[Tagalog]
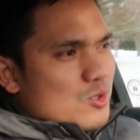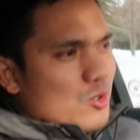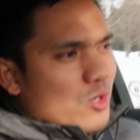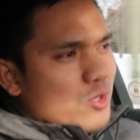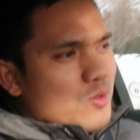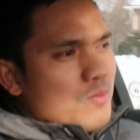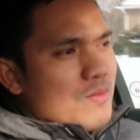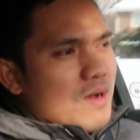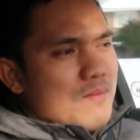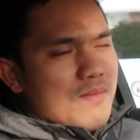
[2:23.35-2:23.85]
So
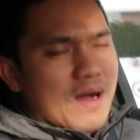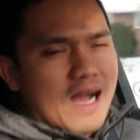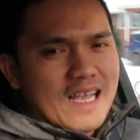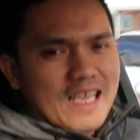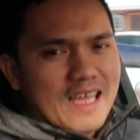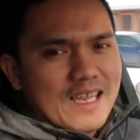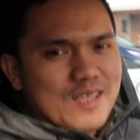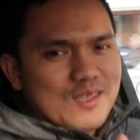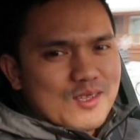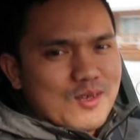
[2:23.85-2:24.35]
itong mga
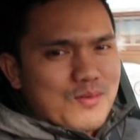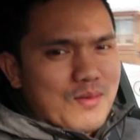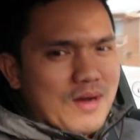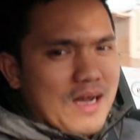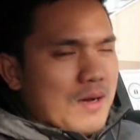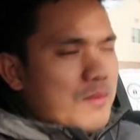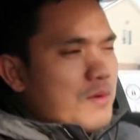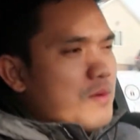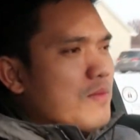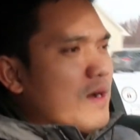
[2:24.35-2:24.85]
bagay nito
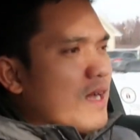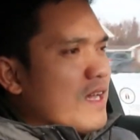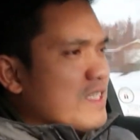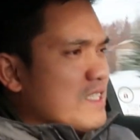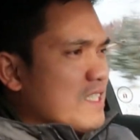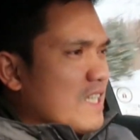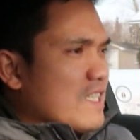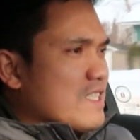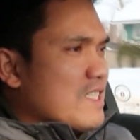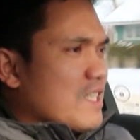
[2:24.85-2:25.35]
mga
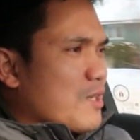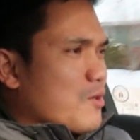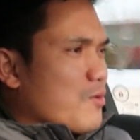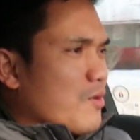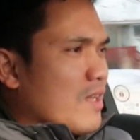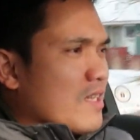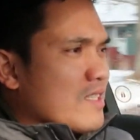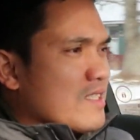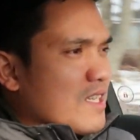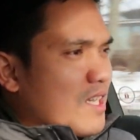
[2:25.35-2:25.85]
babae, share
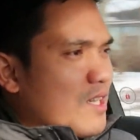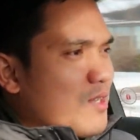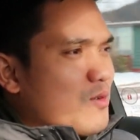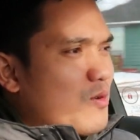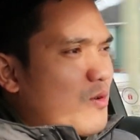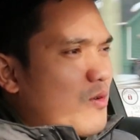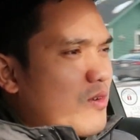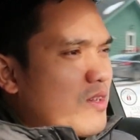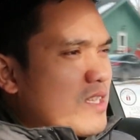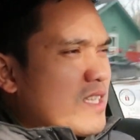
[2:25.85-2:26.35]
ko lang sa
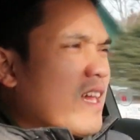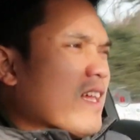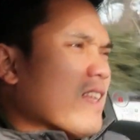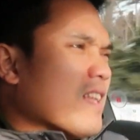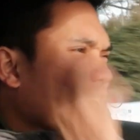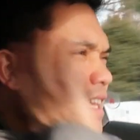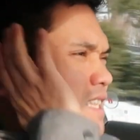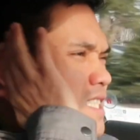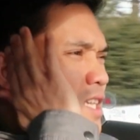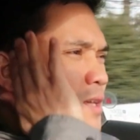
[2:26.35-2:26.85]
inyo.
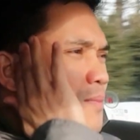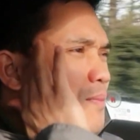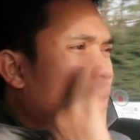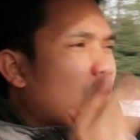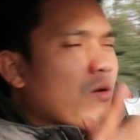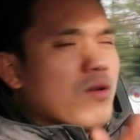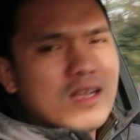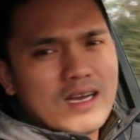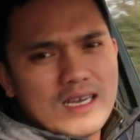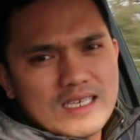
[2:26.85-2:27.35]
Kasi
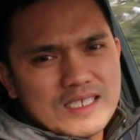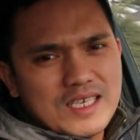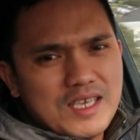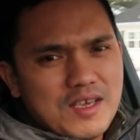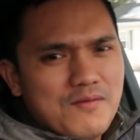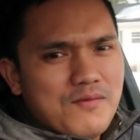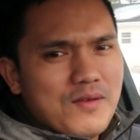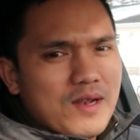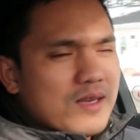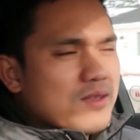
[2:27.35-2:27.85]
naisipan ko lang kasing
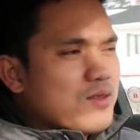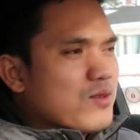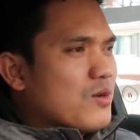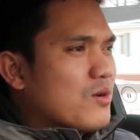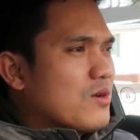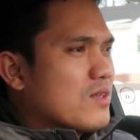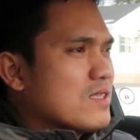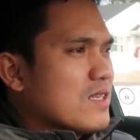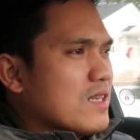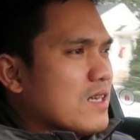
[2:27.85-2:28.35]
i-vlog
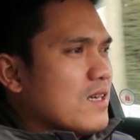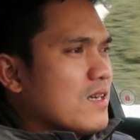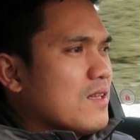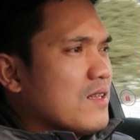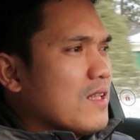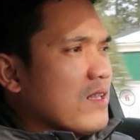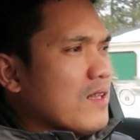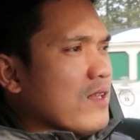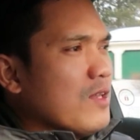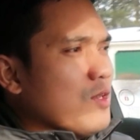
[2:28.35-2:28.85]
to
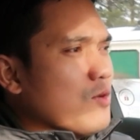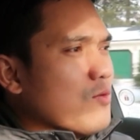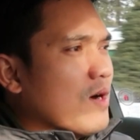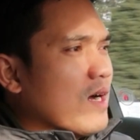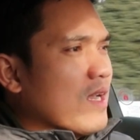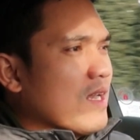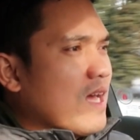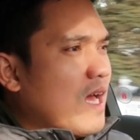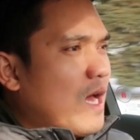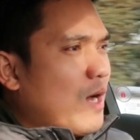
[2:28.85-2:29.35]
kasi
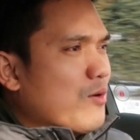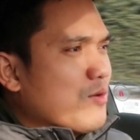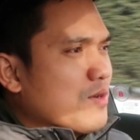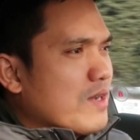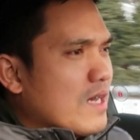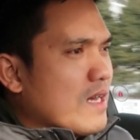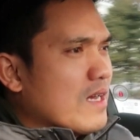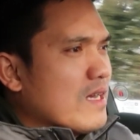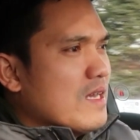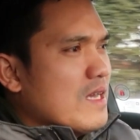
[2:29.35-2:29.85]
naniniwala ako
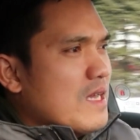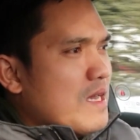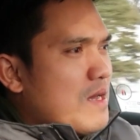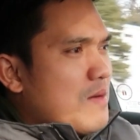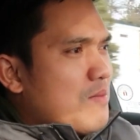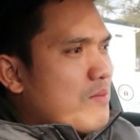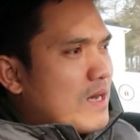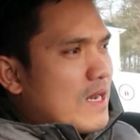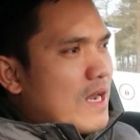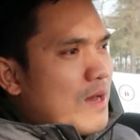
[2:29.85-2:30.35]
na
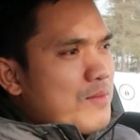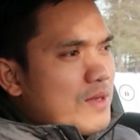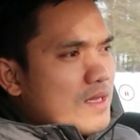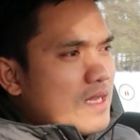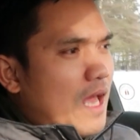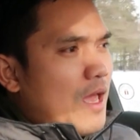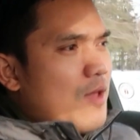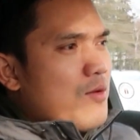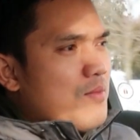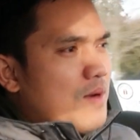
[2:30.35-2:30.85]

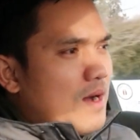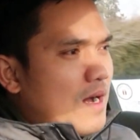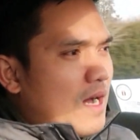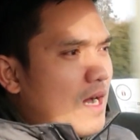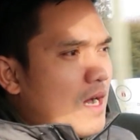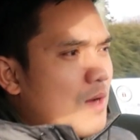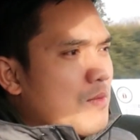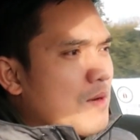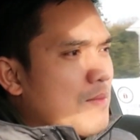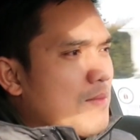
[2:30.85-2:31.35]
marami tayong
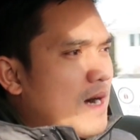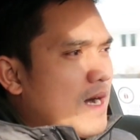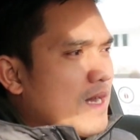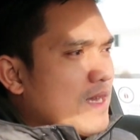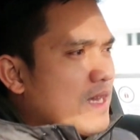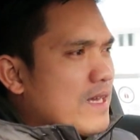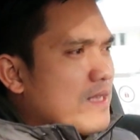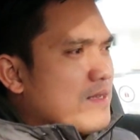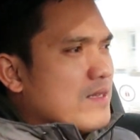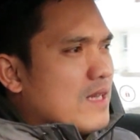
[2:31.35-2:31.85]
mga
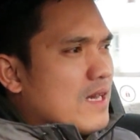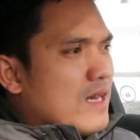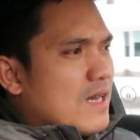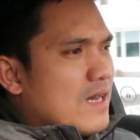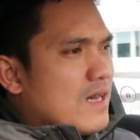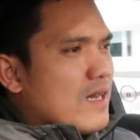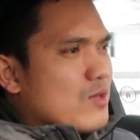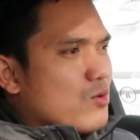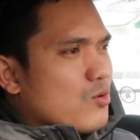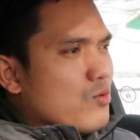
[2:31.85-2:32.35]
kababayan
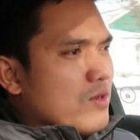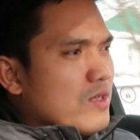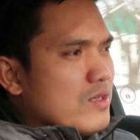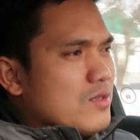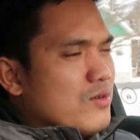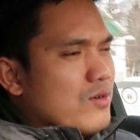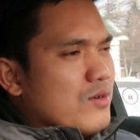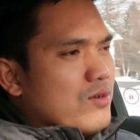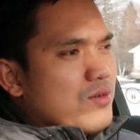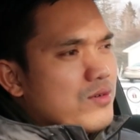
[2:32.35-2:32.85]
na
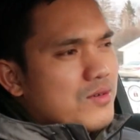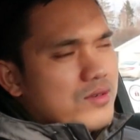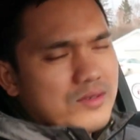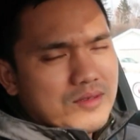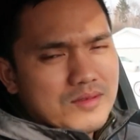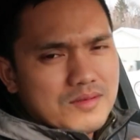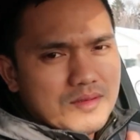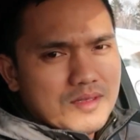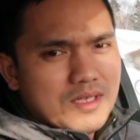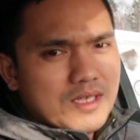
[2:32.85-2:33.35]
katulad ko
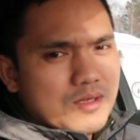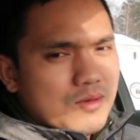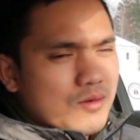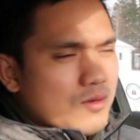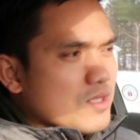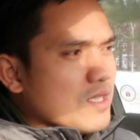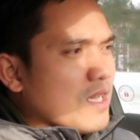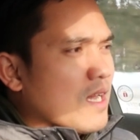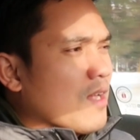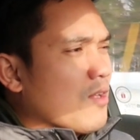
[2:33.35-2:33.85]

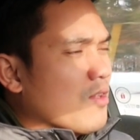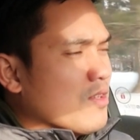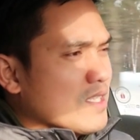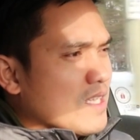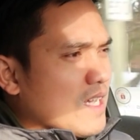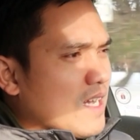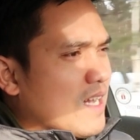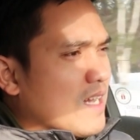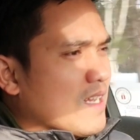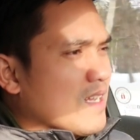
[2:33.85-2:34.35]
dito sa ngayon
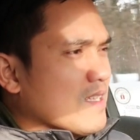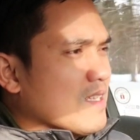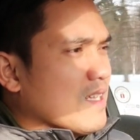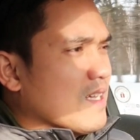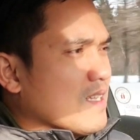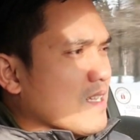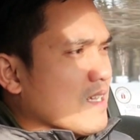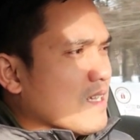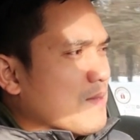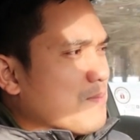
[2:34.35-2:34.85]
sa
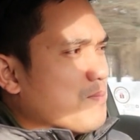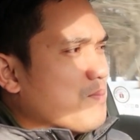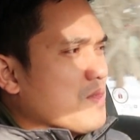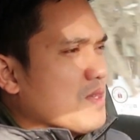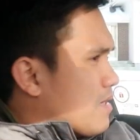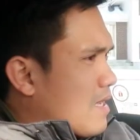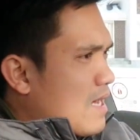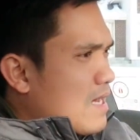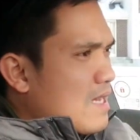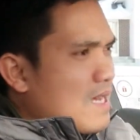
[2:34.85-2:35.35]
Canada na
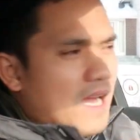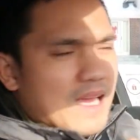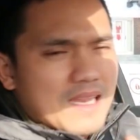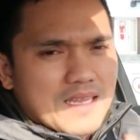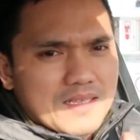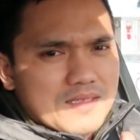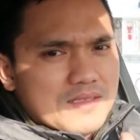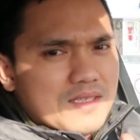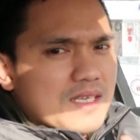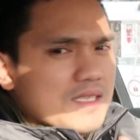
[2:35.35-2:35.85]
na
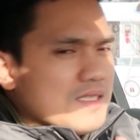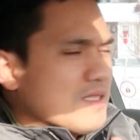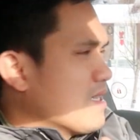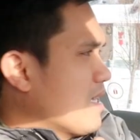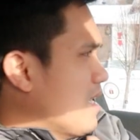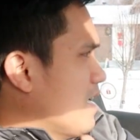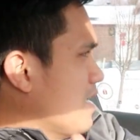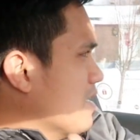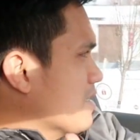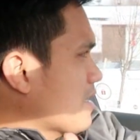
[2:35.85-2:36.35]
galing din
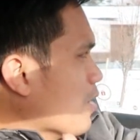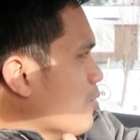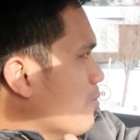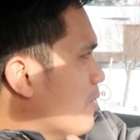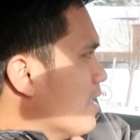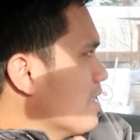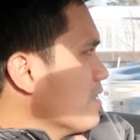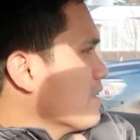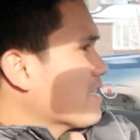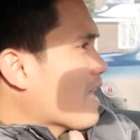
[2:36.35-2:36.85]
sa
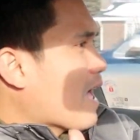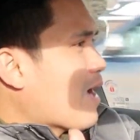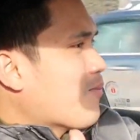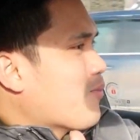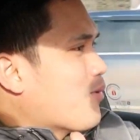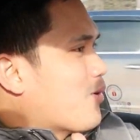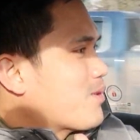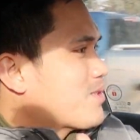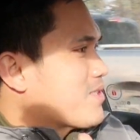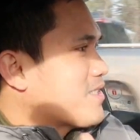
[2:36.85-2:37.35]
Taiwan
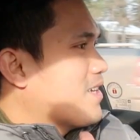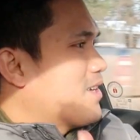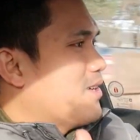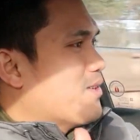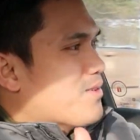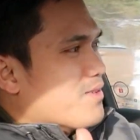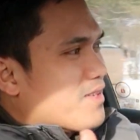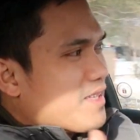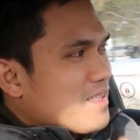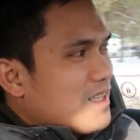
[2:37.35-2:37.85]
tapos
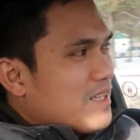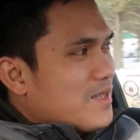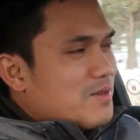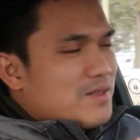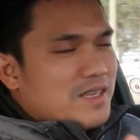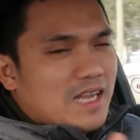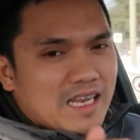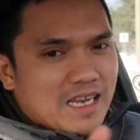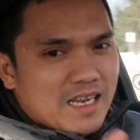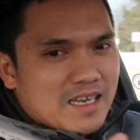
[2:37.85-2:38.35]
ngayon
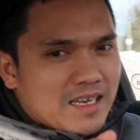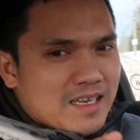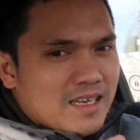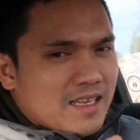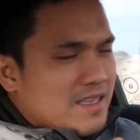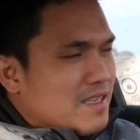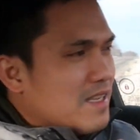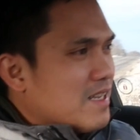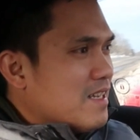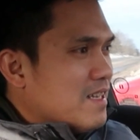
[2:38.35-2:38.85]
nandito na
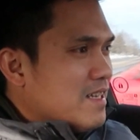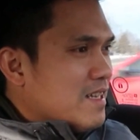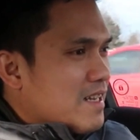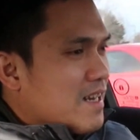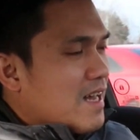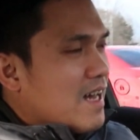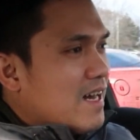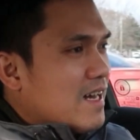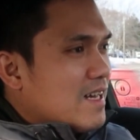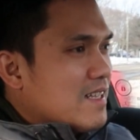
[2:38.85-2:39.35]

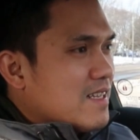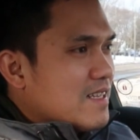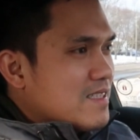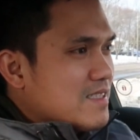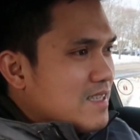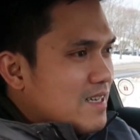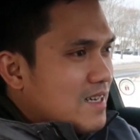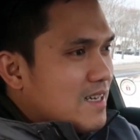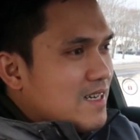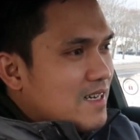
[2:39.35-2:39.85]
naninirahan
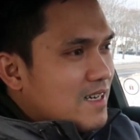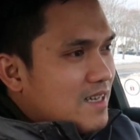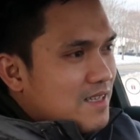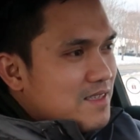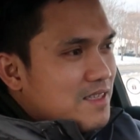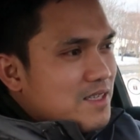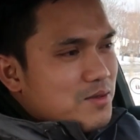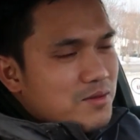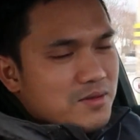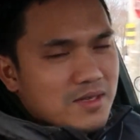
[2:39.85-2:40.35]
at
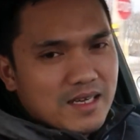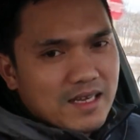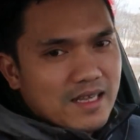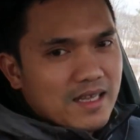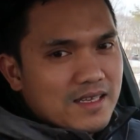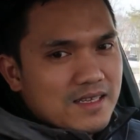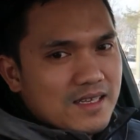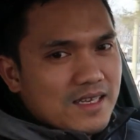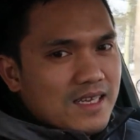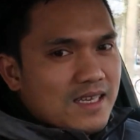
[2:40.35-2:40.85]
saka dito na
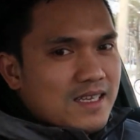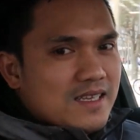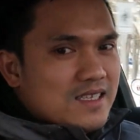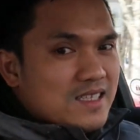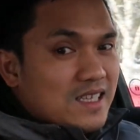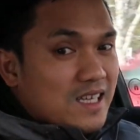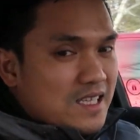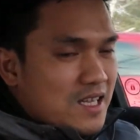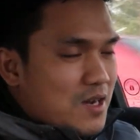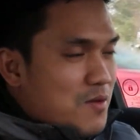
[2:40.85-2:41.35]
rin
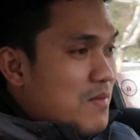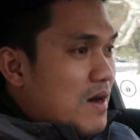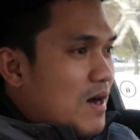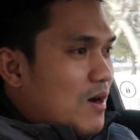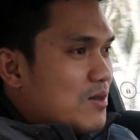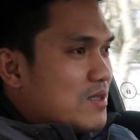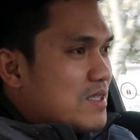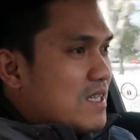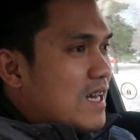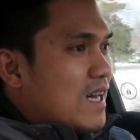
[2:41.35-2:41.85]

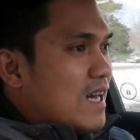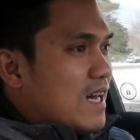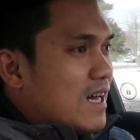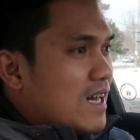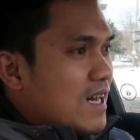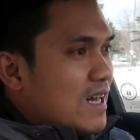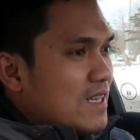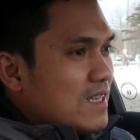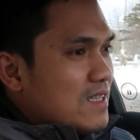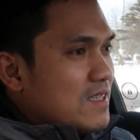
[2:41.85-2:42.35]
nagtatrabaho
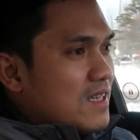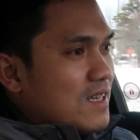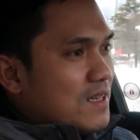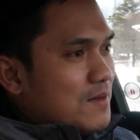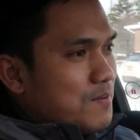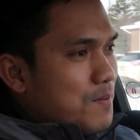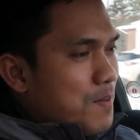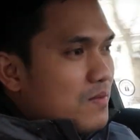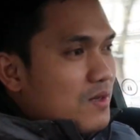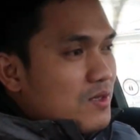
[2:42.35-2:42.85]
sa Canada.